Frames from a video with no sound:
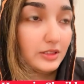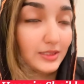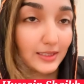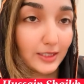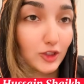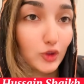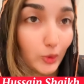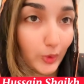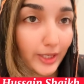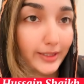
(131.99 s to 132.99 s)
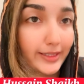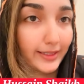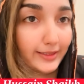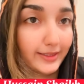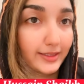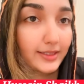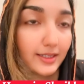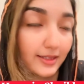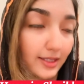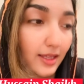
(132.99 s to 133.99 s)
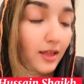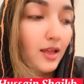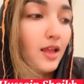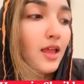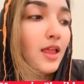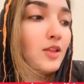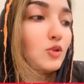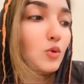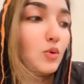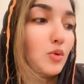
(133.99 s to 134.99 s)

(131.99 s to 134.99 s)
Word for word: सिगरेट छोड़ने के लिए करते हैं तो